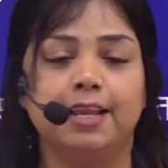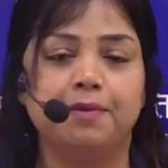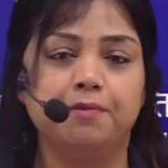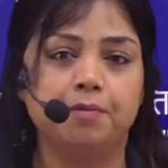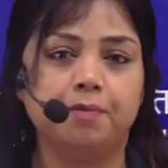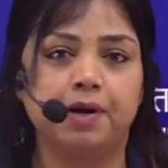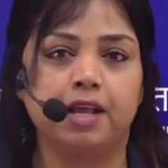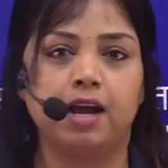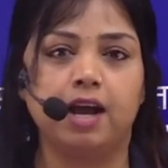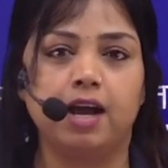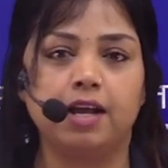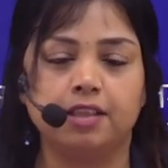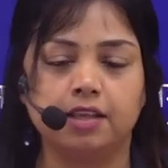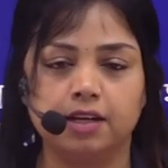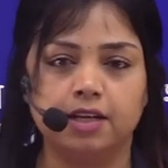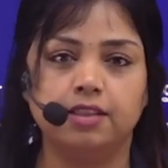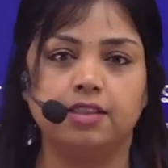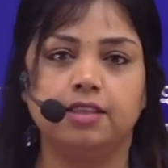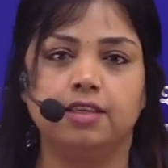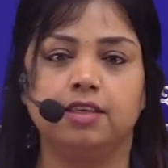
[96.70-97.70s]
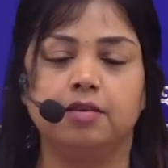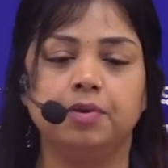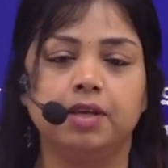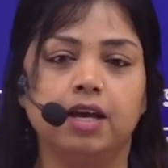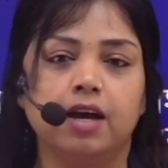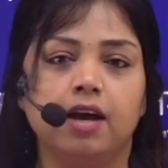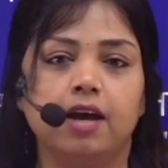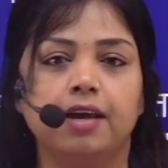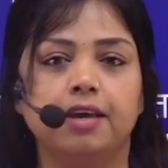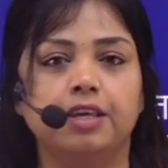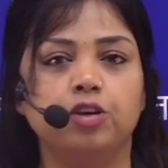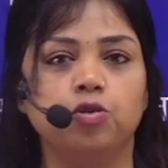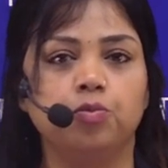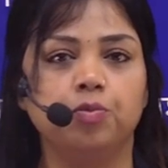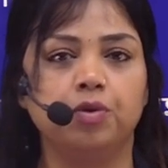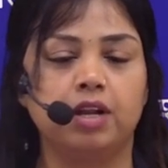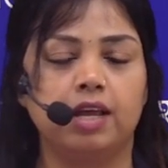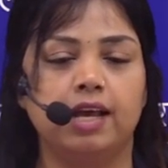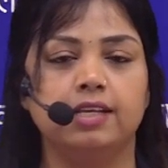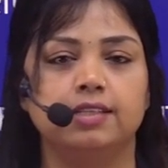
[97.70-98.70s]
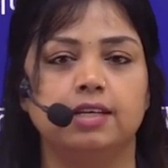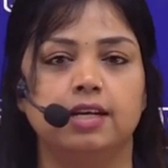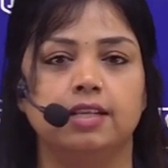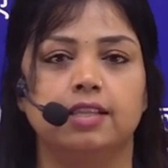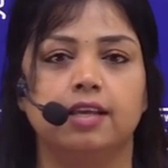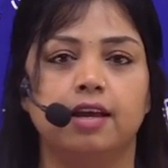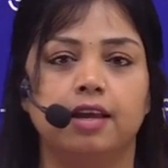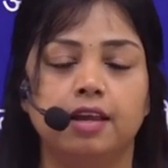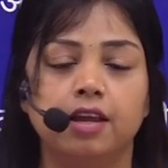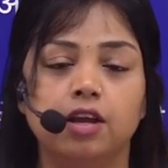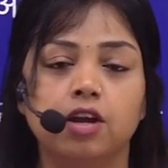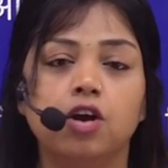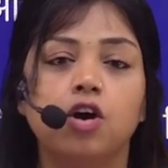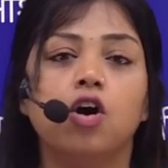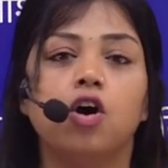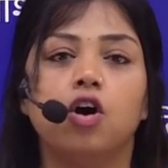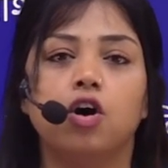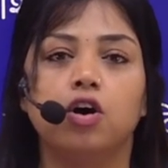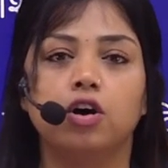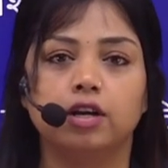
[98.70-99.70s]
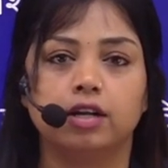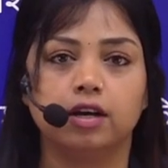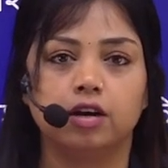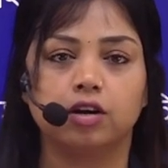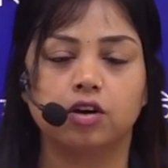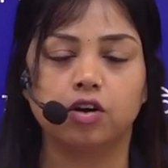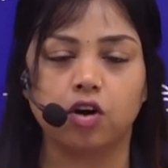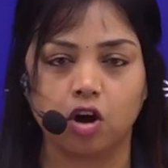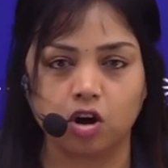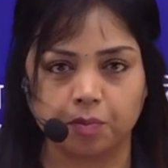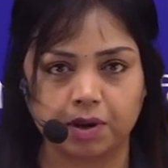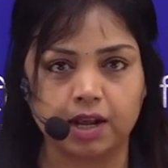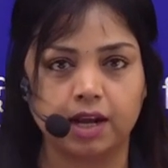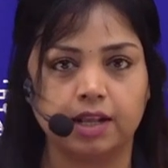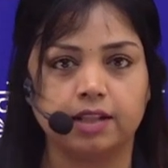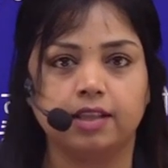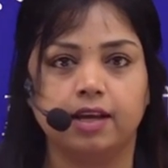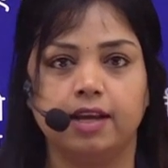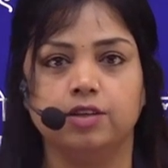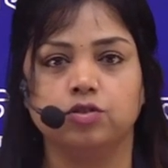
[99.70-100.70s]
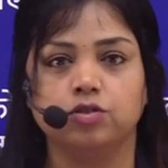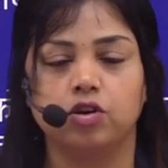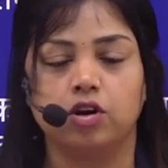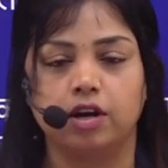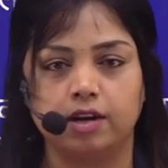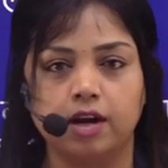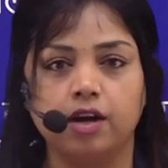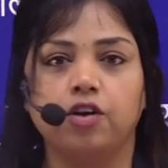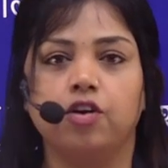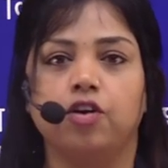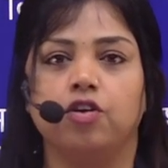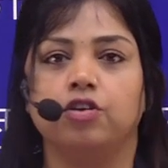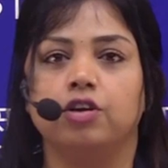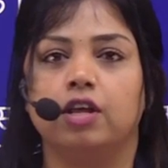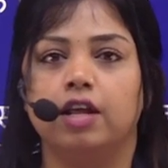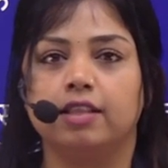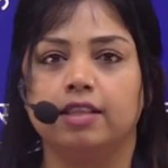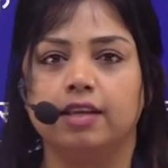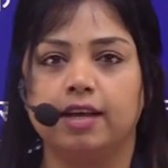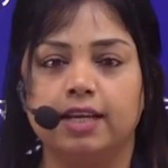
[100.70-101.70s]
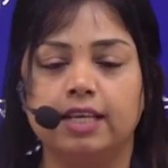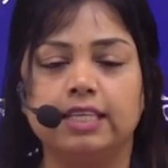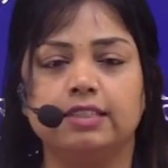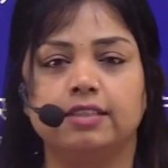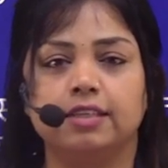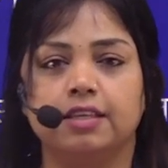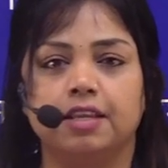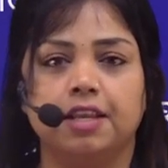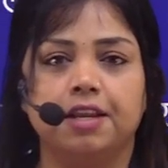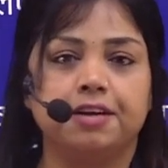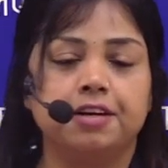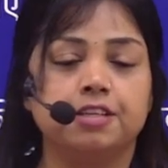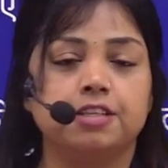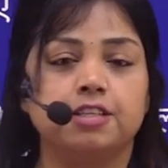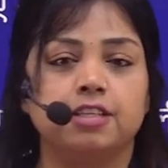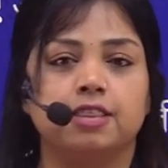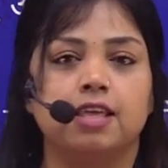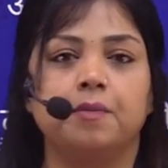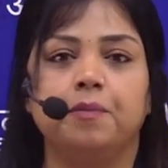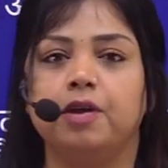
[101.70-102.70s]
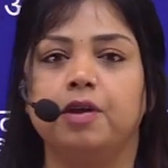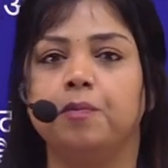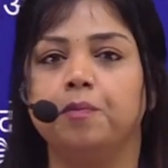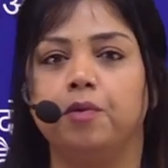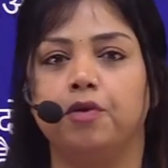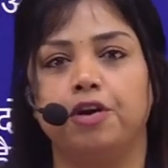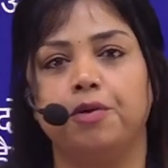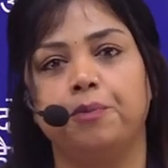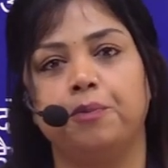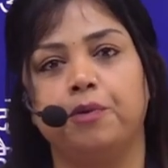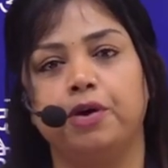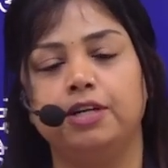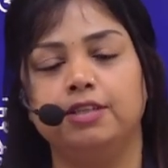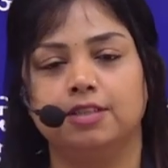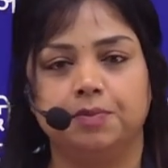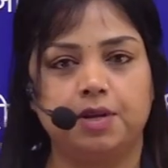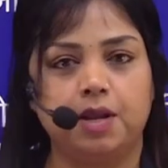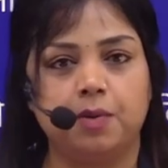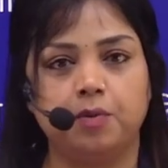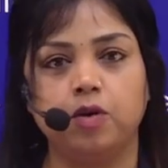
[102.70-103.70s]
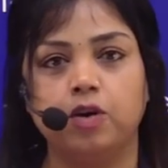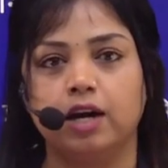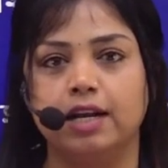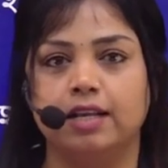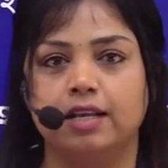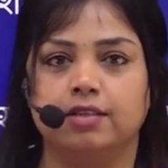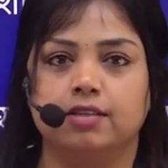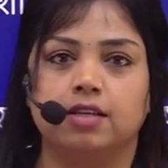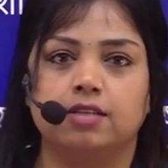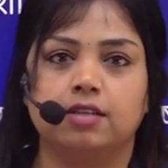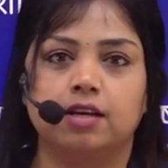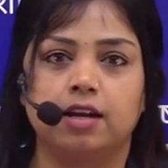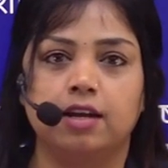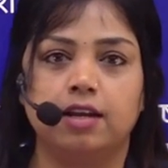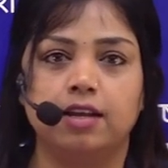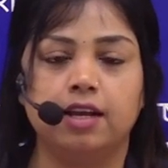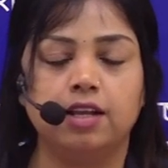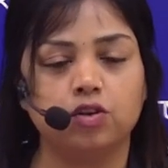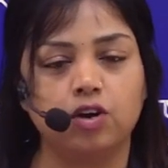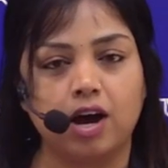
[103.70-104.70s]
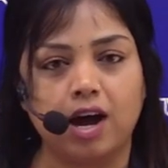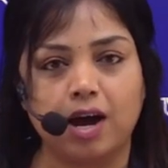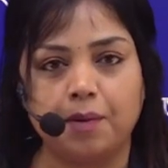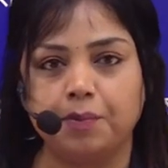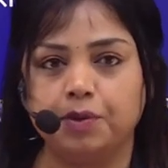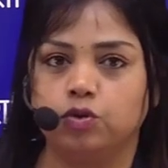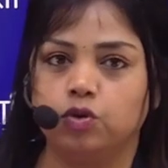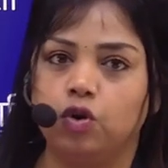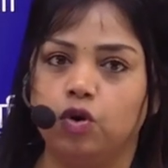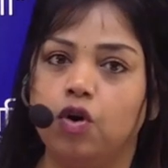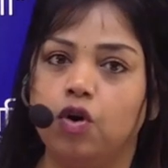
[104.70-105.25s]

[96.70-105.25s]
में पढ़ाया था कि थीम क्या है क्यों मनाया जाता है और कौन मनाता है इसको कंडक्ट कौन कराता है इससे रिलेटेड जितने भी इंपॉर्टेंट पॉइंट मैंने आपको कल डिस्कस कर लिए तो आप इसको